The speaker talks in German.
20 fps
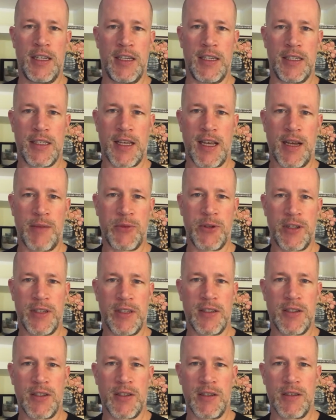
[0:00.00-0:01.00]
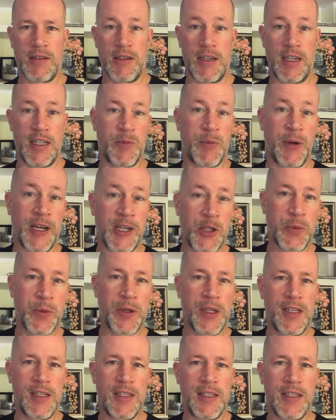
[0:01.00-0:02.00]
Es gab dort als
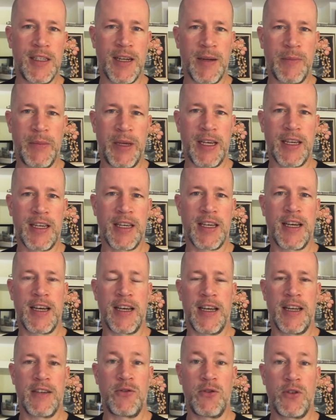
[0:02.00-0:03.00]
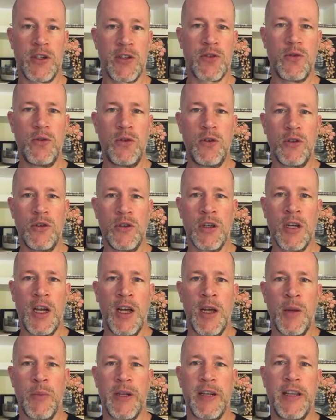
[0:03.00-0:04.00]
Beispiel in Amerika eine Untersuchung,
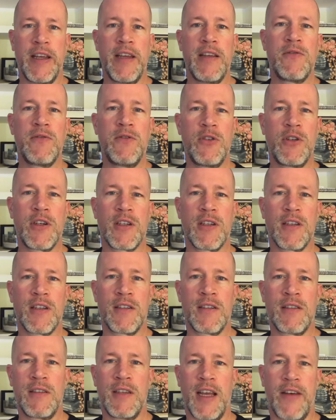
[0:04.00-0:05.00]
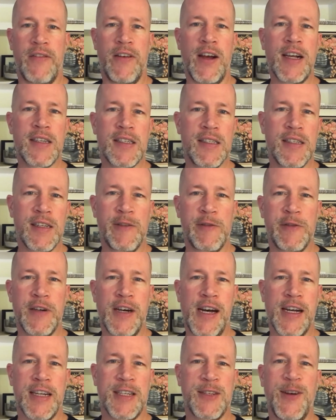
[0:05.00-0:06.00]
bei denen wurden Erwachsene
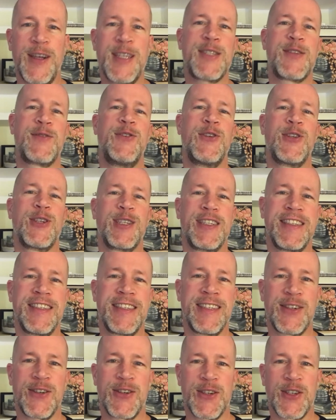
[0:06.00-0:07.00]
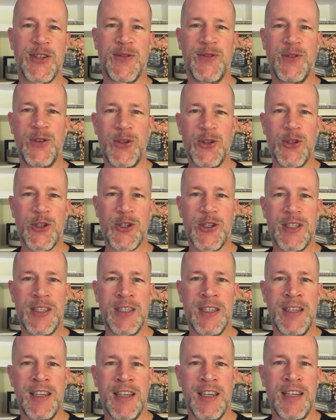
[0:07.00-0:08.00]
gefragt, was würdet ihr euch
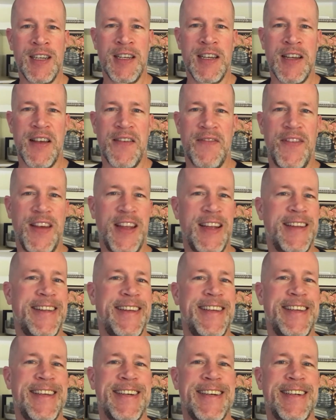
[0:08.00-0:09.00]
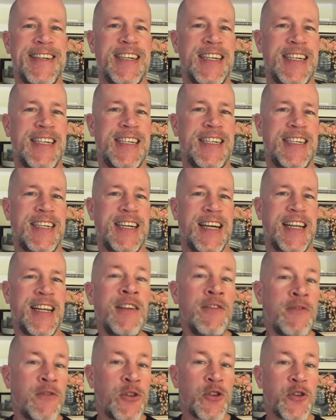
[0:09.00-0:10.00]
wünschen, wenn ihr
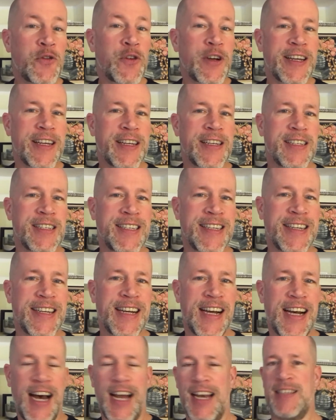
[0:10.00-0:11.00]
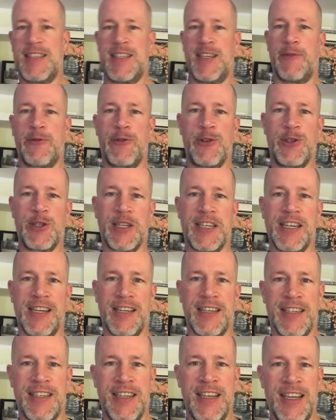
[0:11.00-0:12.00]
einen Wunsch frei hättet, der alles erfüllen
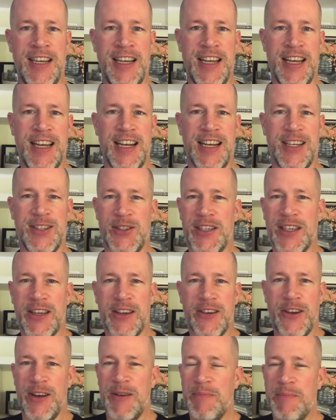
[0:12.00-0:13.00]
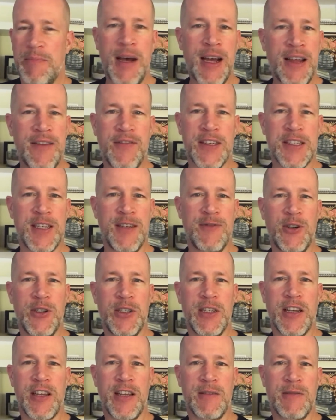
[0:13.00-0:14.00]
kann. Also ihr könnt machen, was ihr wollt.
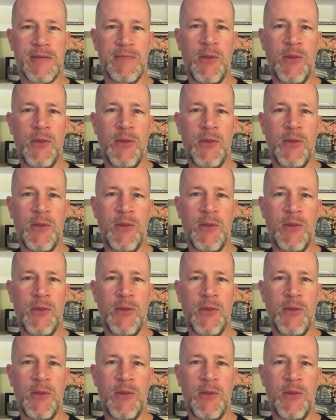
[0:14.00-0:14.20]
Ihr könnt